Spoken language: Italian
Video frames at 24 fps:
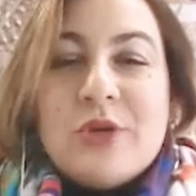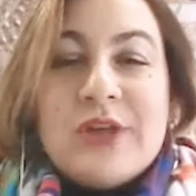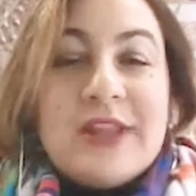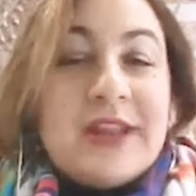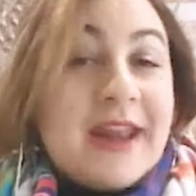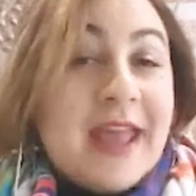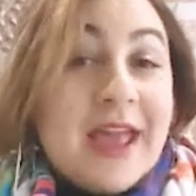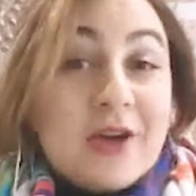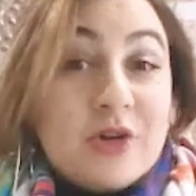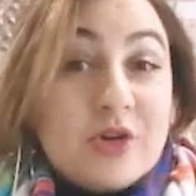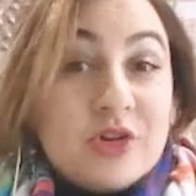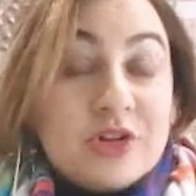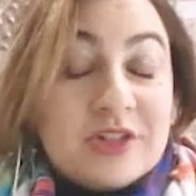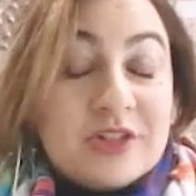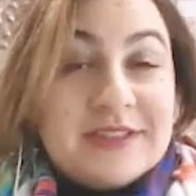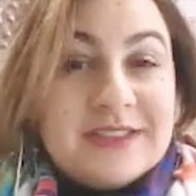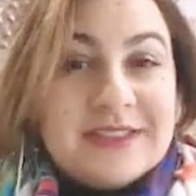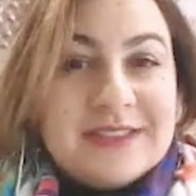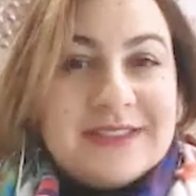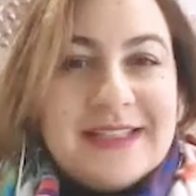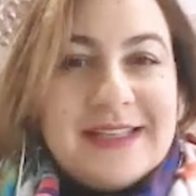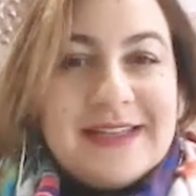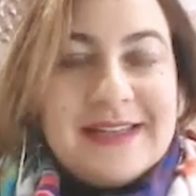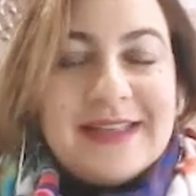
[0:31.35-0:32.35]
il
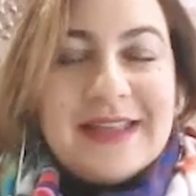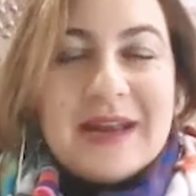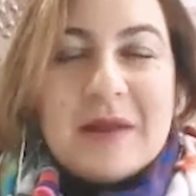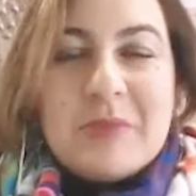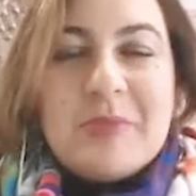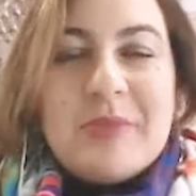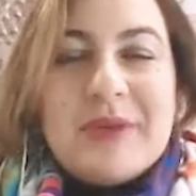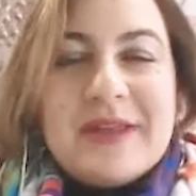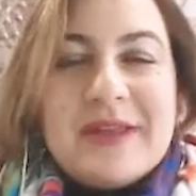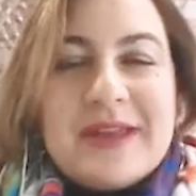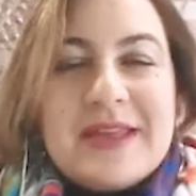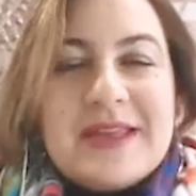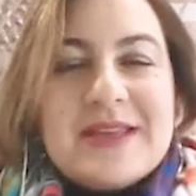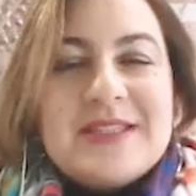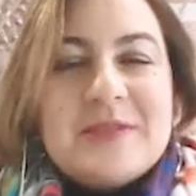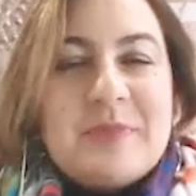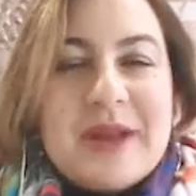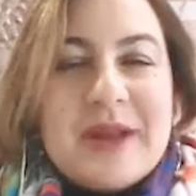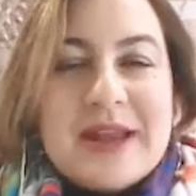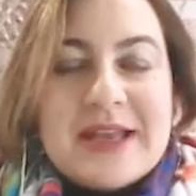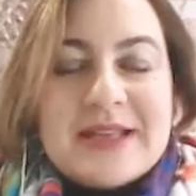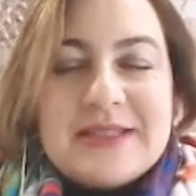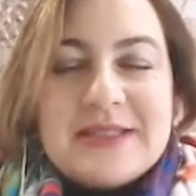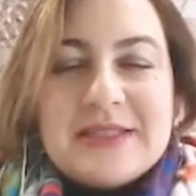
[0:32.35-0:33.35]
record del Grand Paris
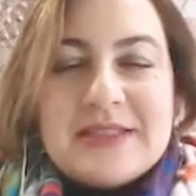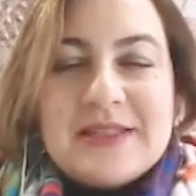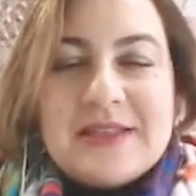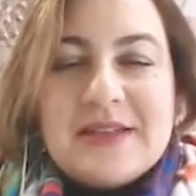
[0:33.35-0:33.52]
Express